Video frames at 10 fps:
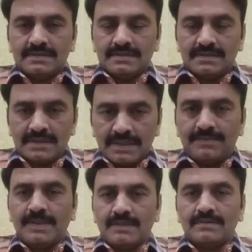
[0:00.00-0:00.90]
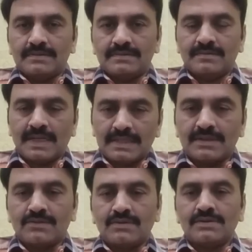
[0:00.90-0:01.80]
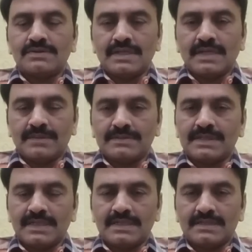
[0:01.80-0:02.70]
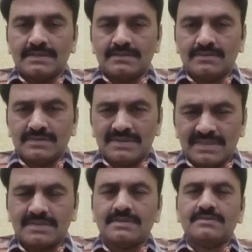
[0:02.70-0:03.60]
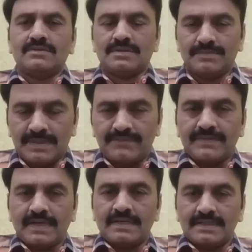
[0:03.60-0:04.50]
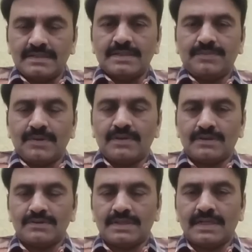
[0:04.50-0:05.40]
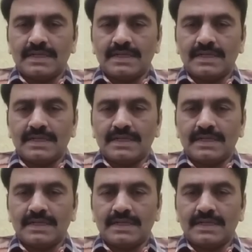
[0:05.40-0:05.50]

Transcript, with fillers: రేపు మనం మాట్లాడుకోవాల్సిన అంశాలని జస్ట్ ఒక బ్రీఫ్గా ఈ దీపావళి రోజున